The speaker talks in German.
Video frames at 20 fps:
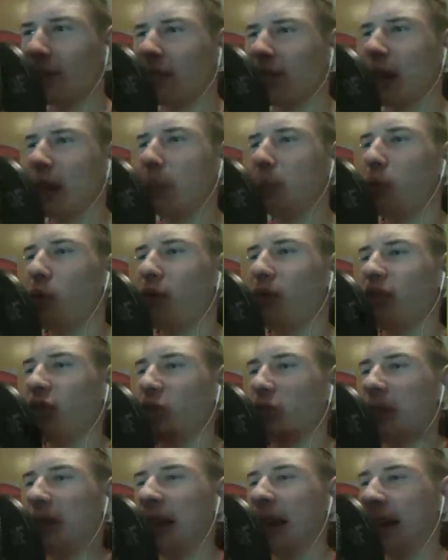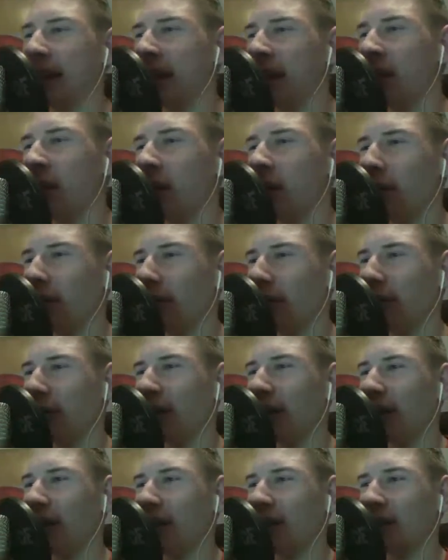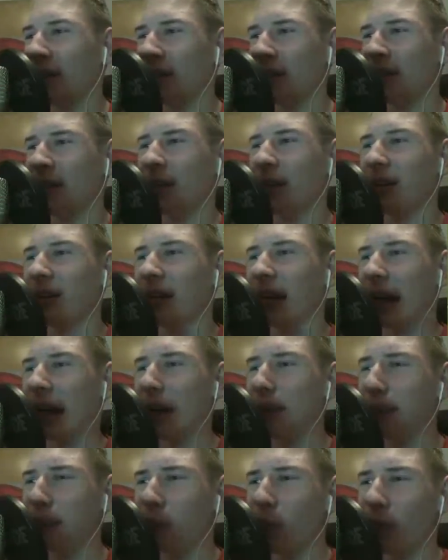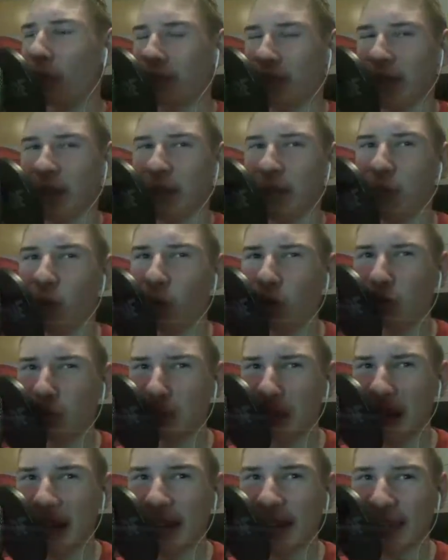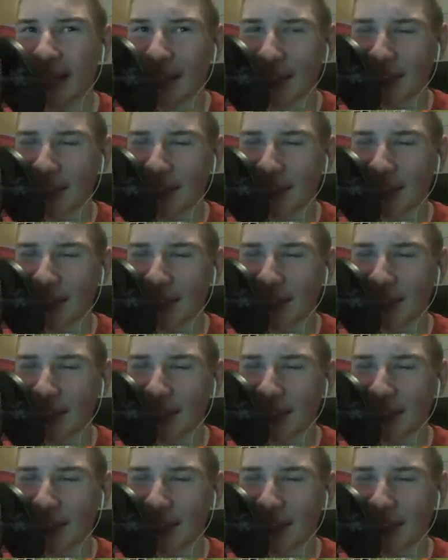wir auf Halbprofi spielen. Und für Halbprofi-Niveau spiele ich